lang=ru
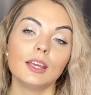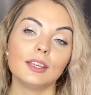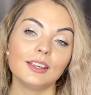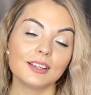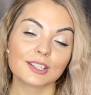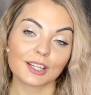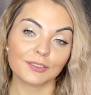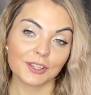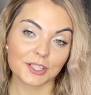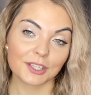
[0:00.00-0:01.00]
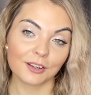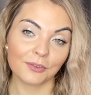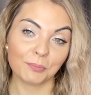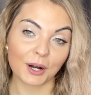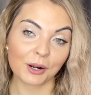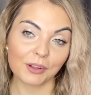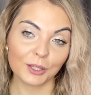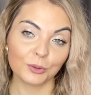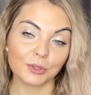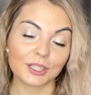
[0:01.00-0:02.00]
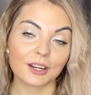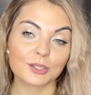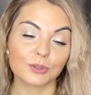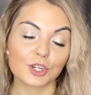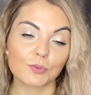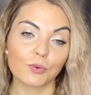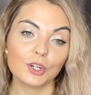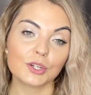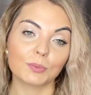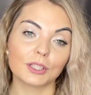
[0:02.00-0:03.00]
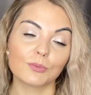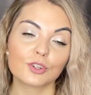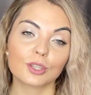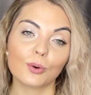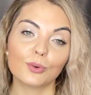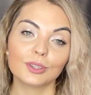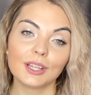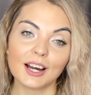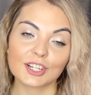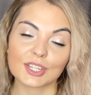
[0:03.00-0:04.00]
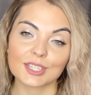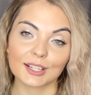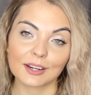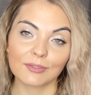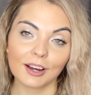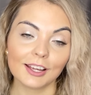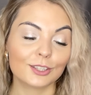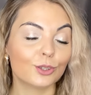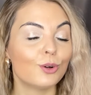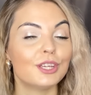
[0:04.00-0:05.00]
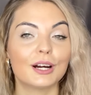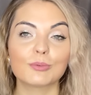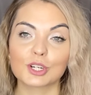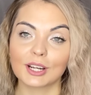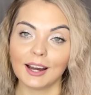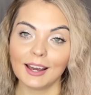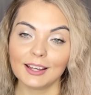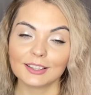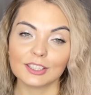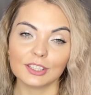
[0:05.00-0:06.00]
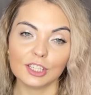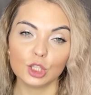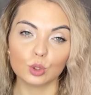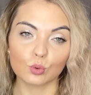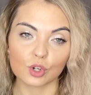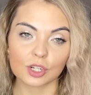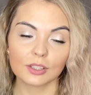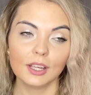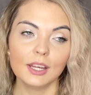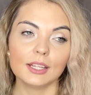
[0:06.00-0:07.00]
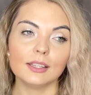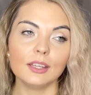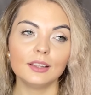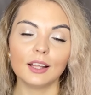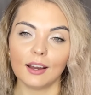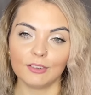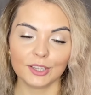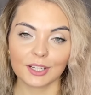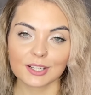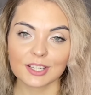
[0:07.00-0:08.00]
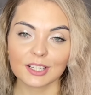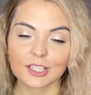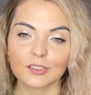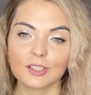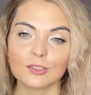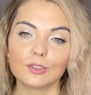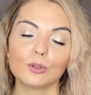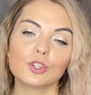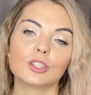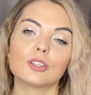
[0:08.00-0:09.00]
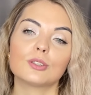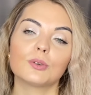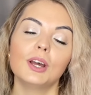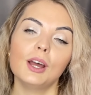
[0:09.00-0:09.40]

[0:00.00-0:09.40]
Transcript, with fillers: и, соответственно, в прохладу мне нравится он даже больше, потому что он также согревает, но не обжигает, не душит, не давит так сильно своей цветочностью.